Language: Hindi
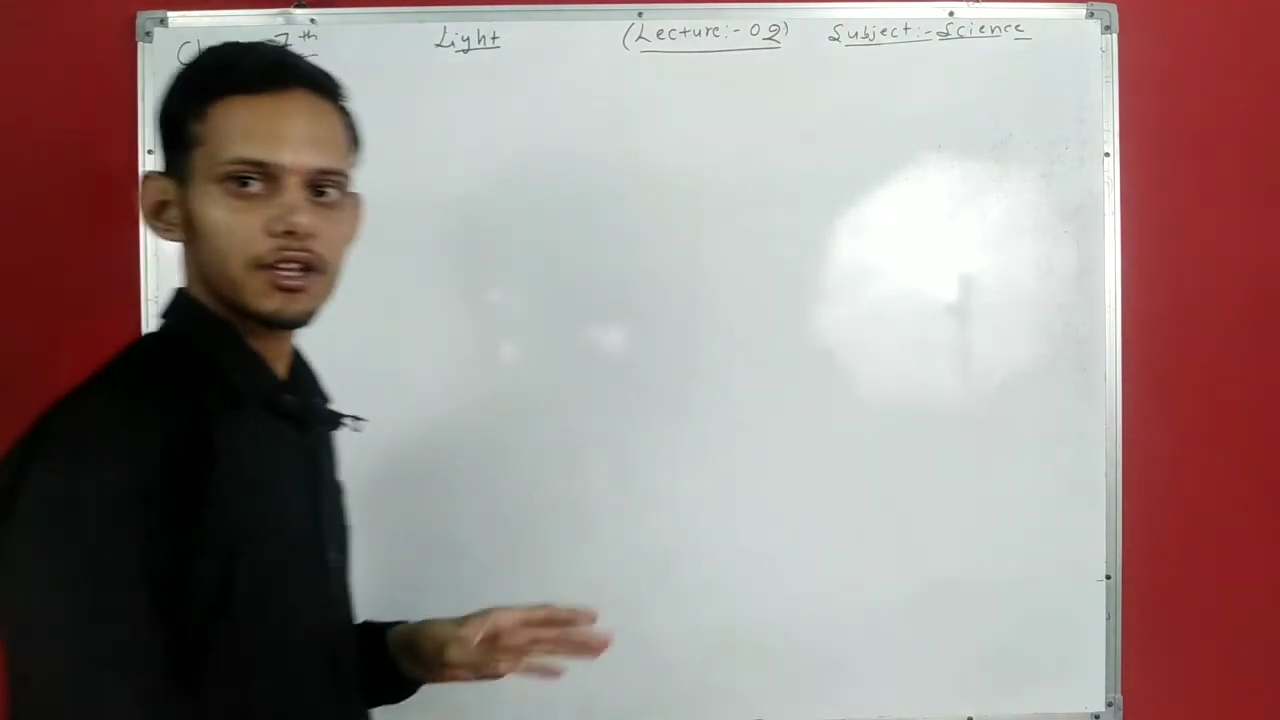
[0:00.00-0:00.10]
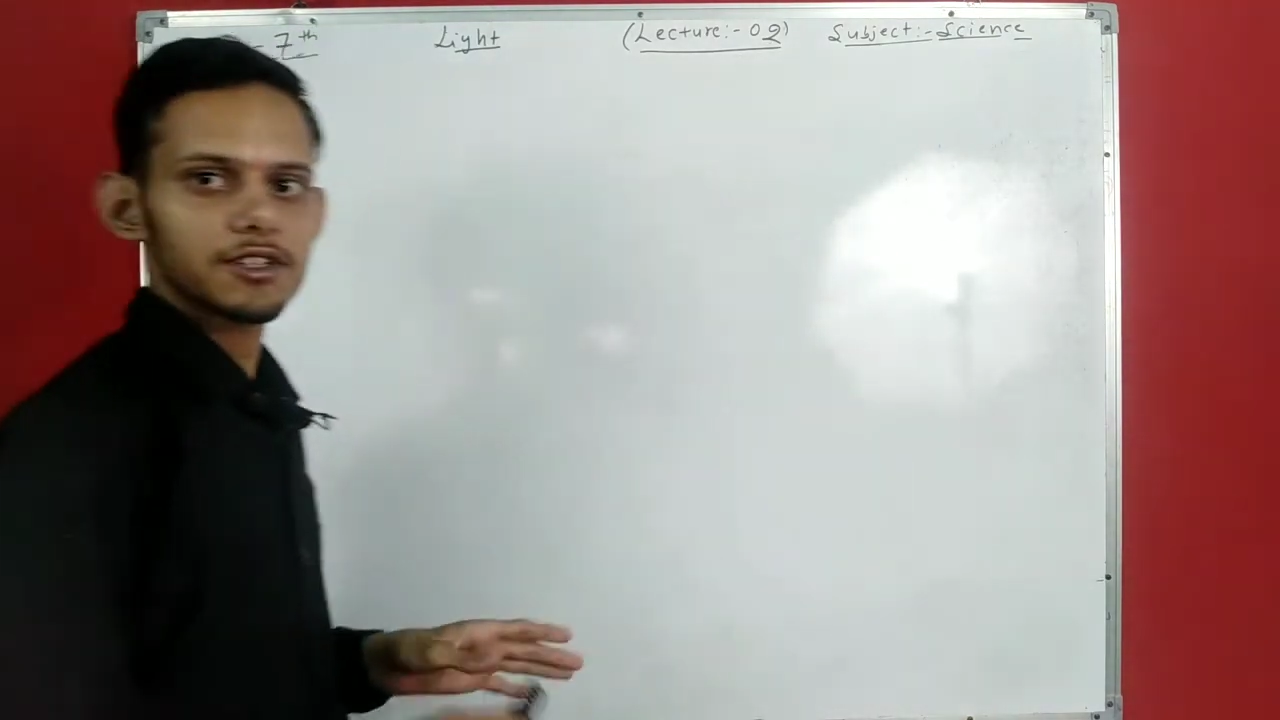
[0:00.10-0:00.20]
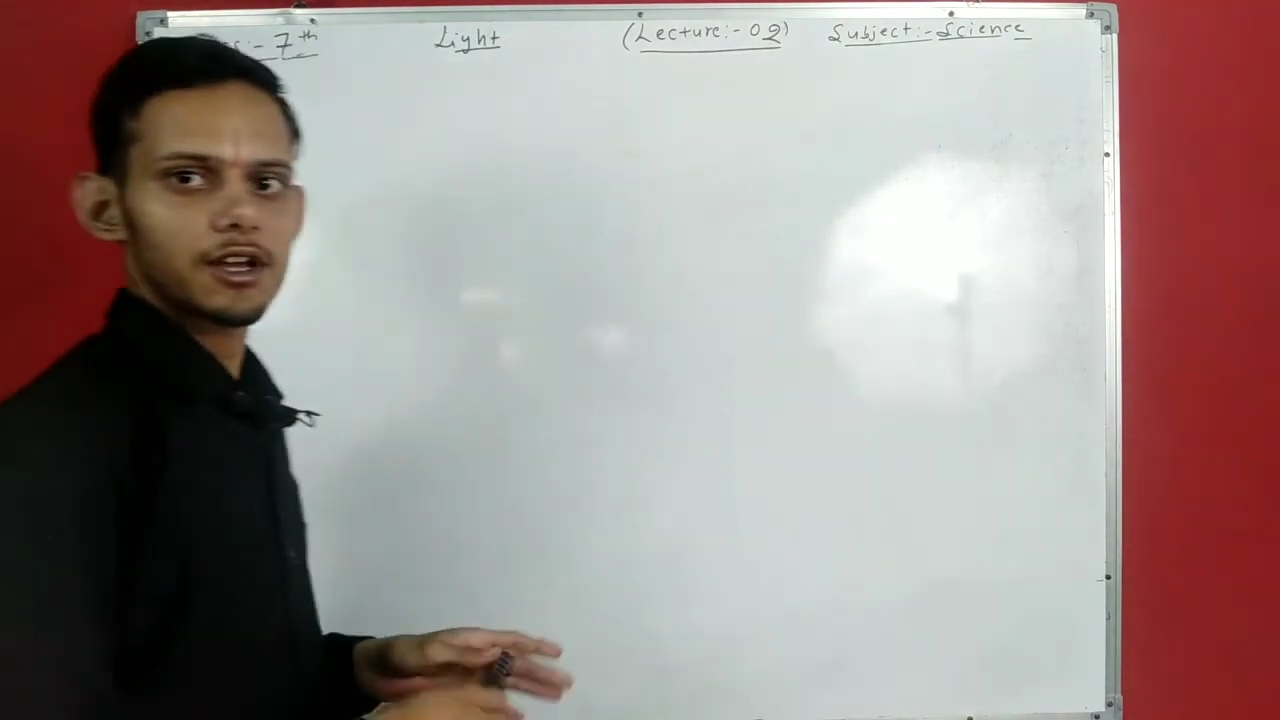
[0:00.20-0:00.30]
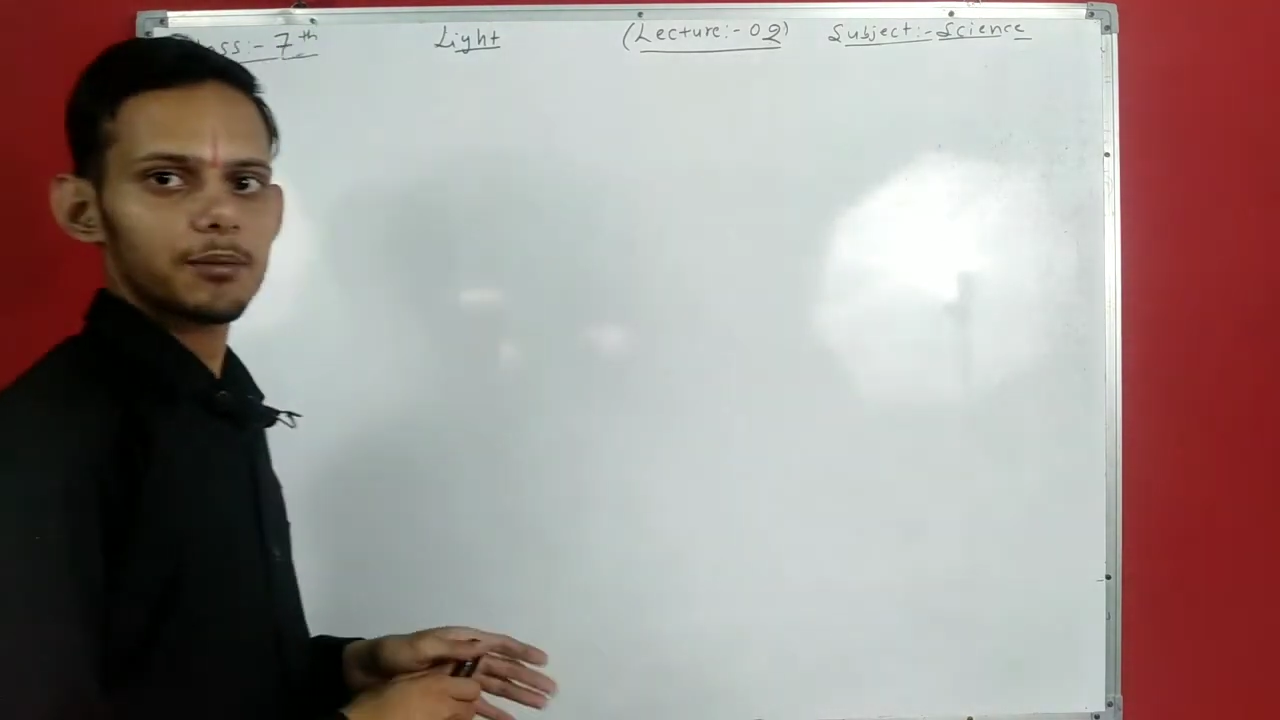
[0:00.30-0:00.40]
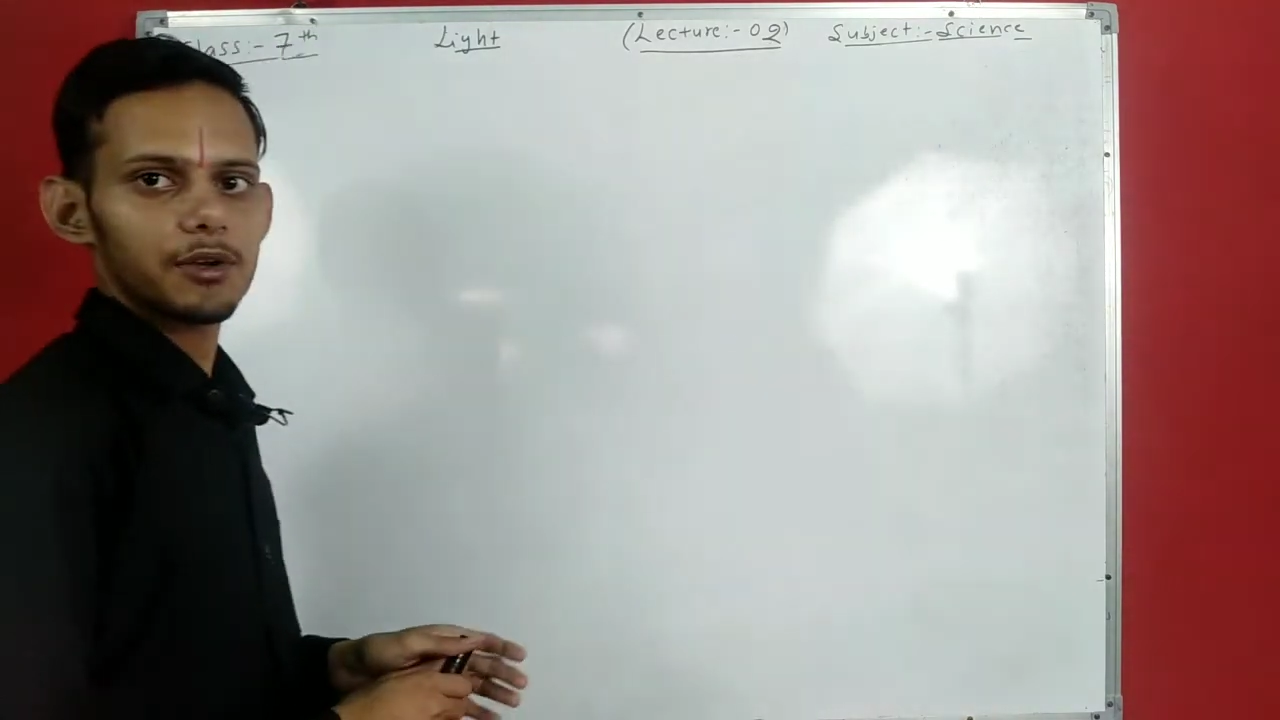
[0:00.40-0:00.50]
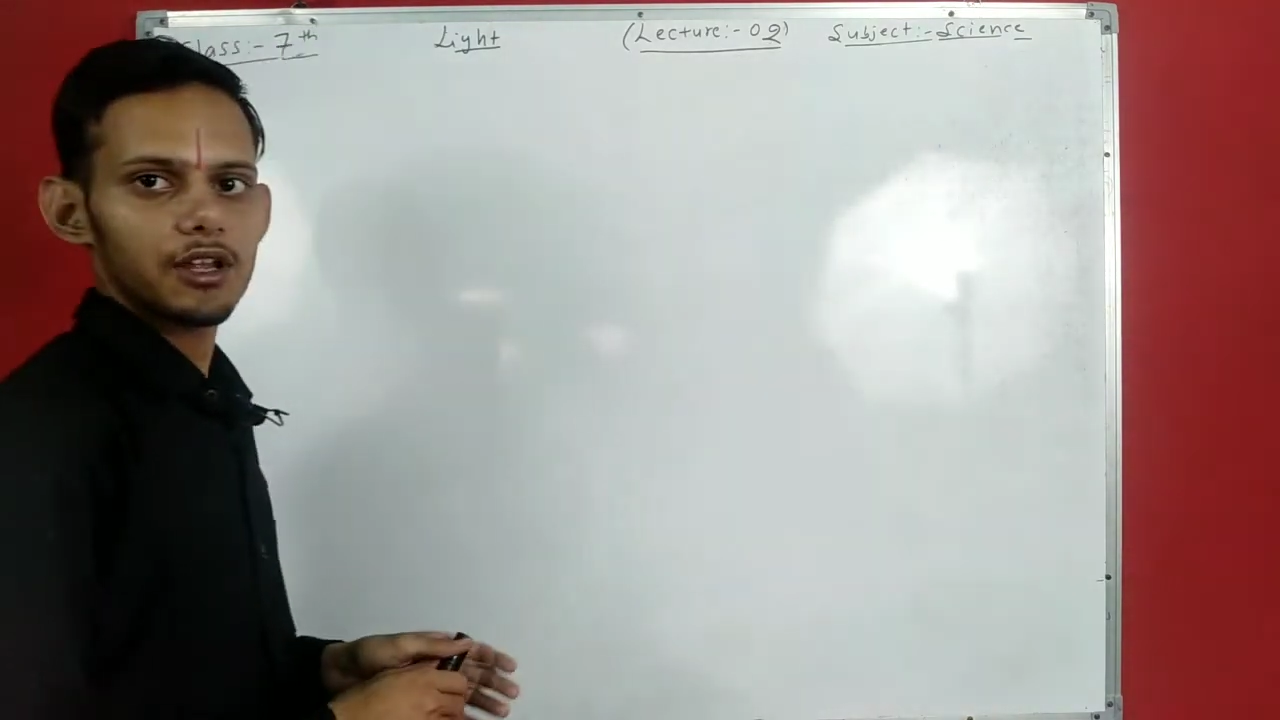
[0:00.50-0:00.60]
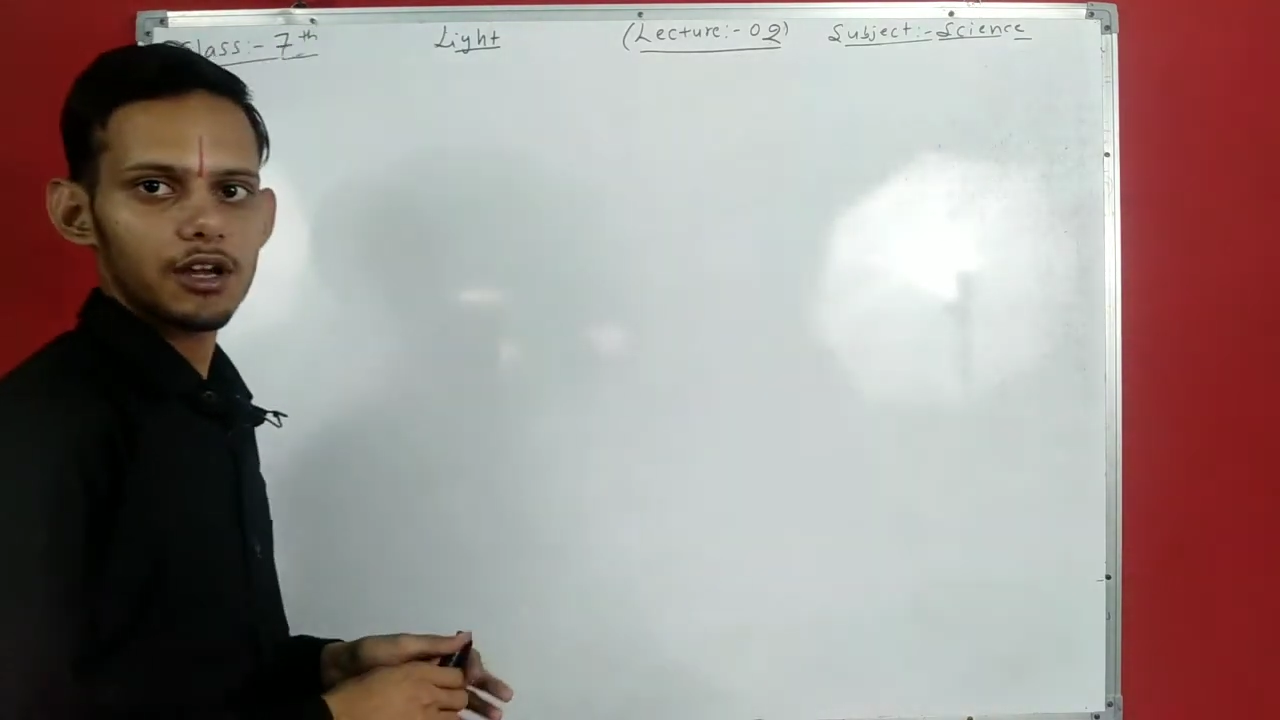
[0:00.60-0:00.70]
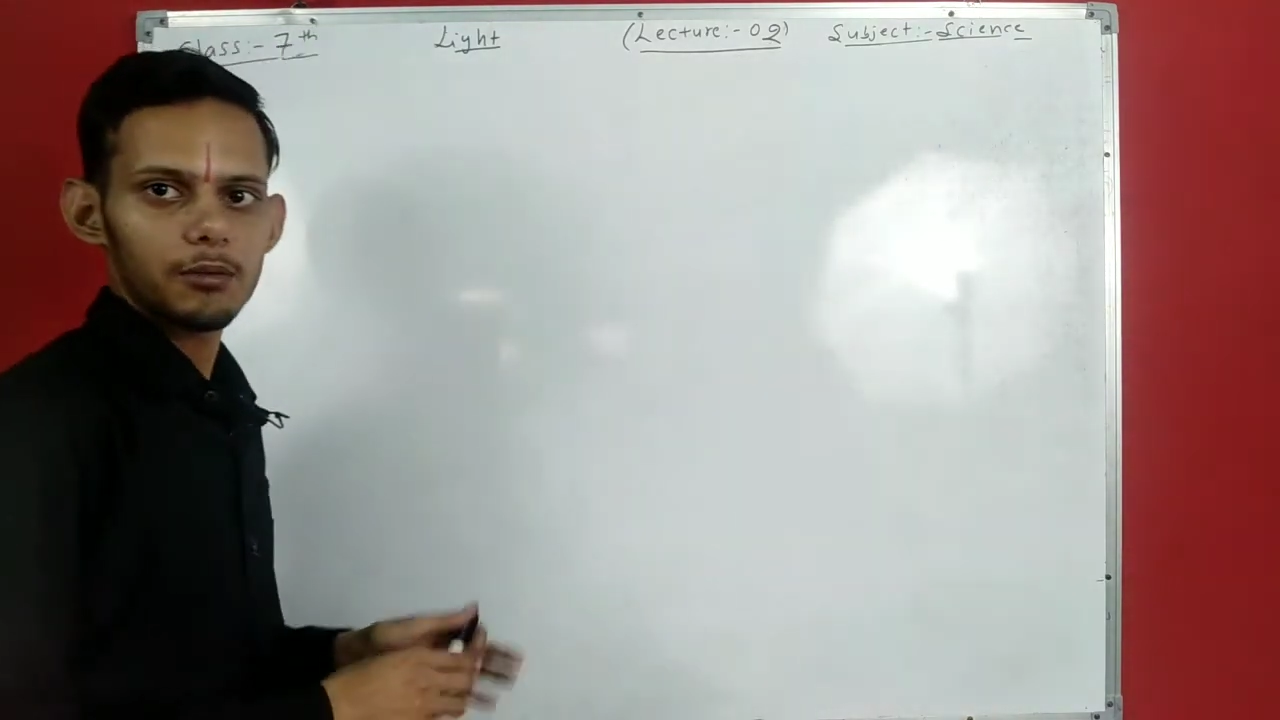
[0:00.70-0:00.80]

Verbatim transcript: केस आपने